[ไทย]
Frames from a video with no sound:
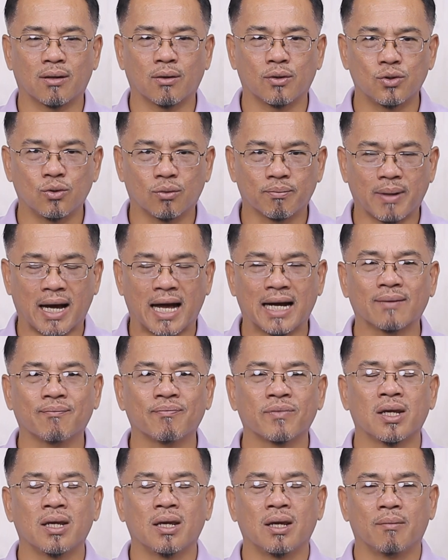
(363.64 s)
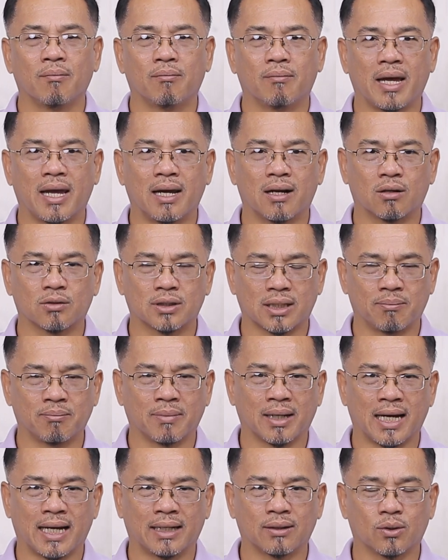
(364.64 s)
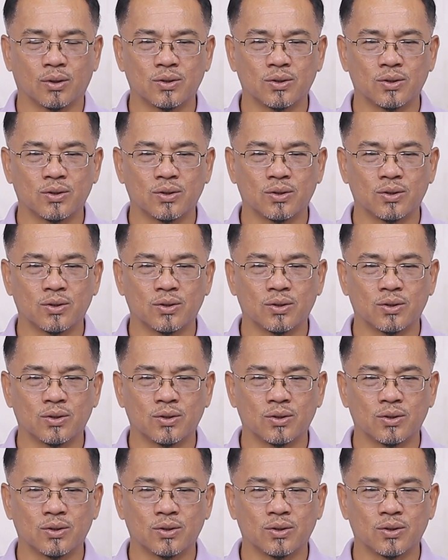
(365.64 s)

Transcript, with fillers: ให้เราหยุดพักไม่ให้เราทำงาน